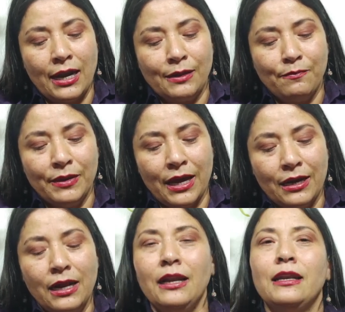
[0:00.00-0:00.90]

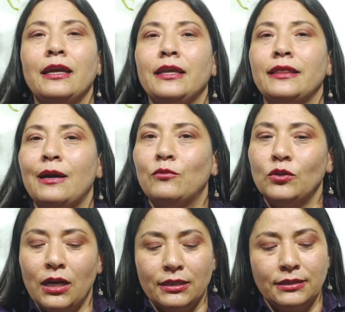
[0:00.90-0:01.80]
limpiarla, le
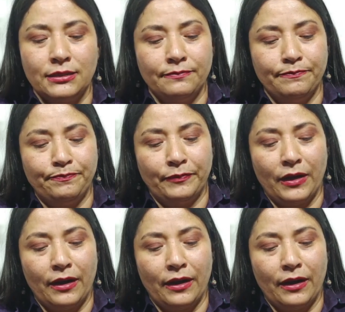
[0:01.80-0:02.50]
quitamos las mm,